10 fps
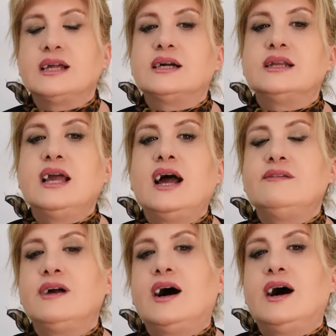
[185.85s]

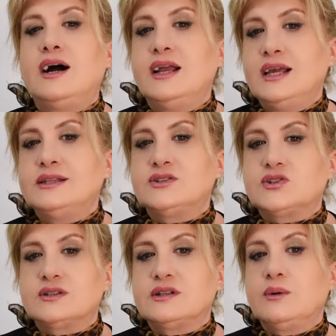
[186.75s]
Kariyer ve aile
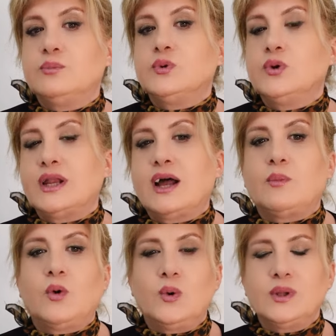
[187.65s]
dışında bu dönem
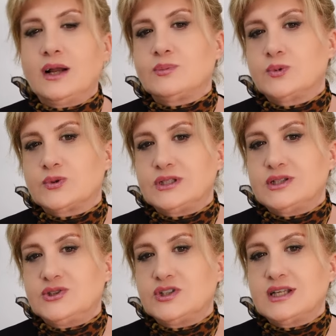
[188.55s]
oğlak burçları
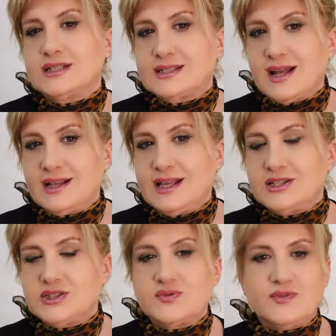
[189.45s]
için kişisel
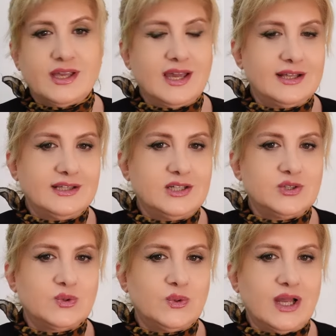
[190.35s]
gelişim ve kendi
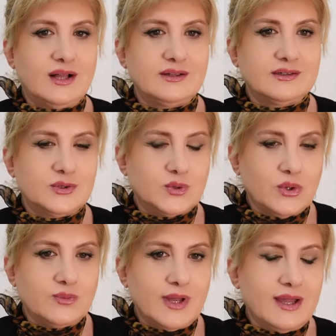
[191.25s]
iş dünyalarına
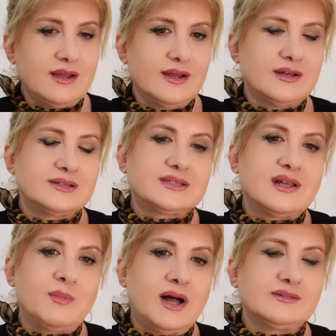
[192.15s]
dönme
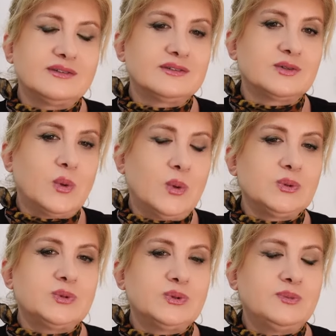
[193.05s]
zamanının da
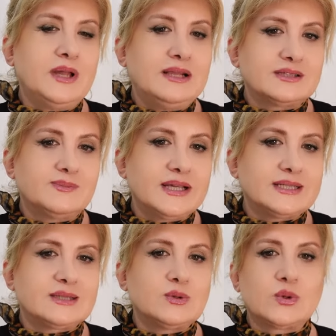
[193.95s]
olduğunu belirtmek
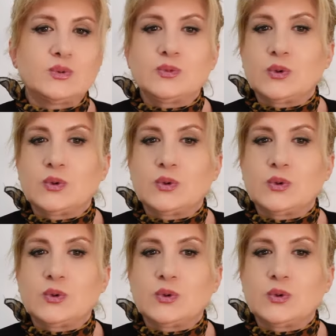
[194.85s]
istiyorum.